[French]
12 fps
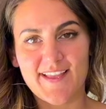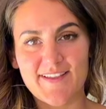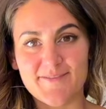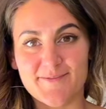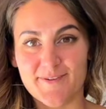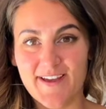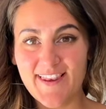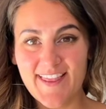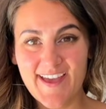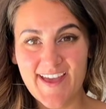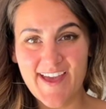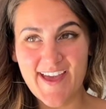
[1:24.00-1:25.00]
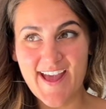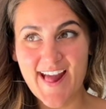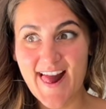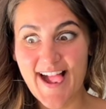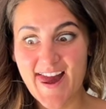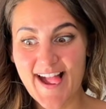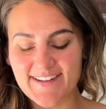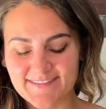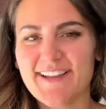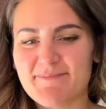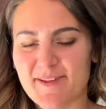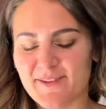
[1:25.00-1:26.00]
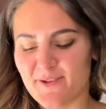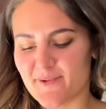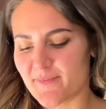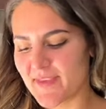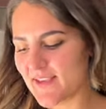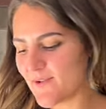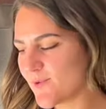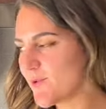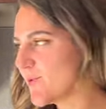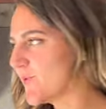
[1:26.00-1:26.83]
Voilà Maintenant, on met au